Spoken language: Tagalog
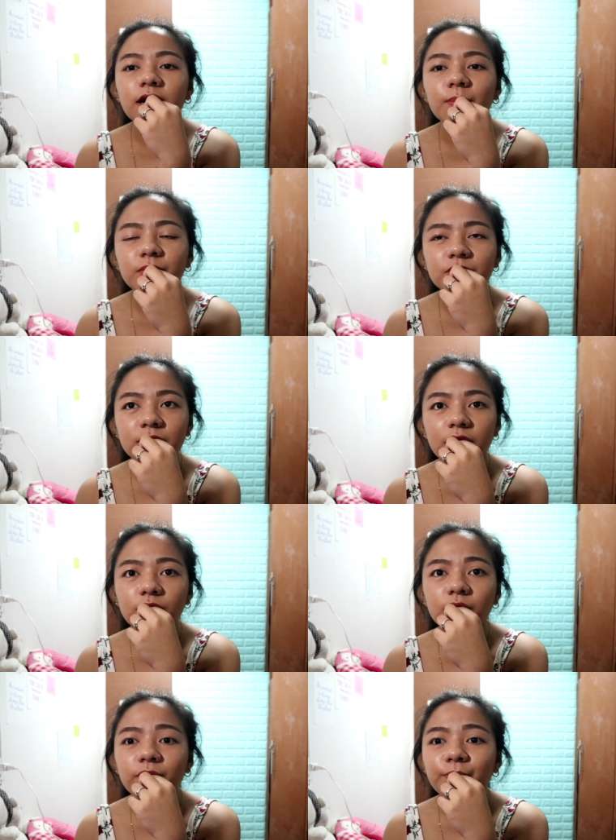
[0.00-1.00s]
Tapos
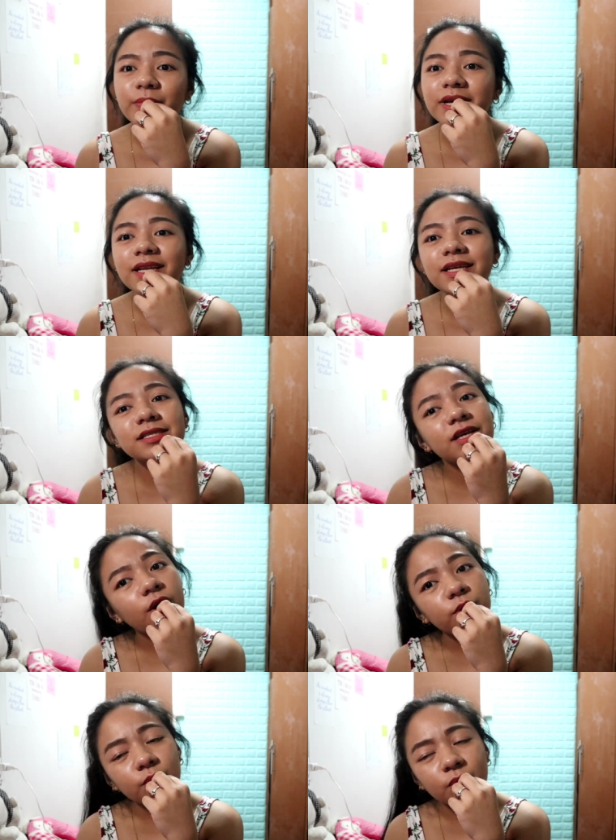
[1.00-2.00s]
ano, mahilig
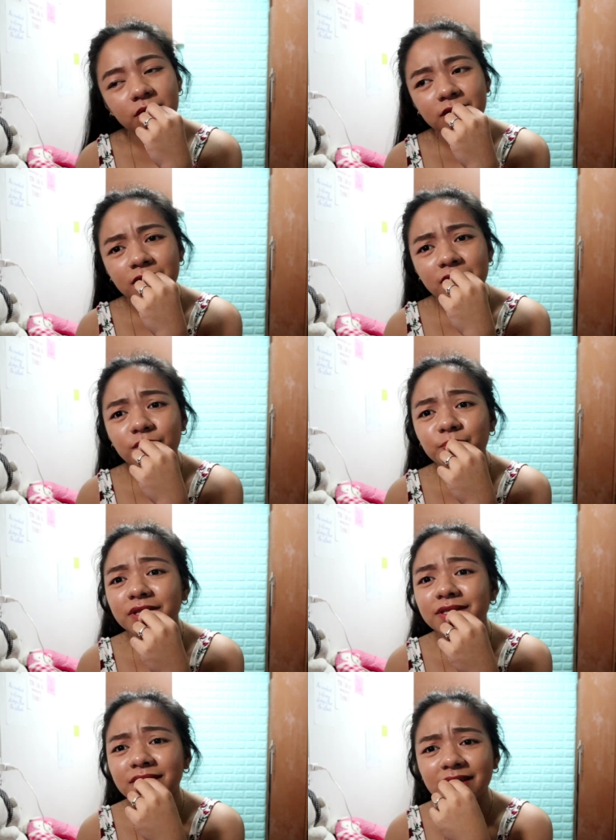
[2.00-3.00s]
kasi ako yung, alam
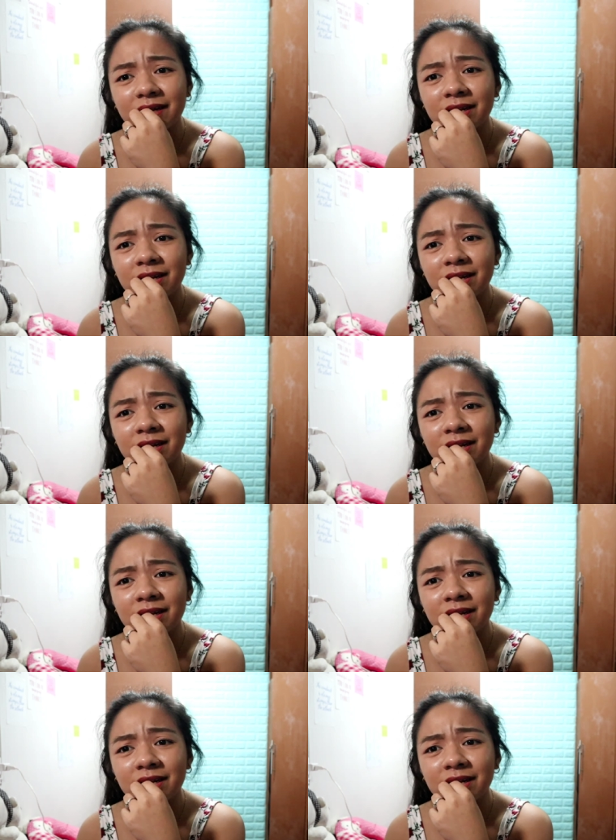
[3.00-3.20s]
mo yung,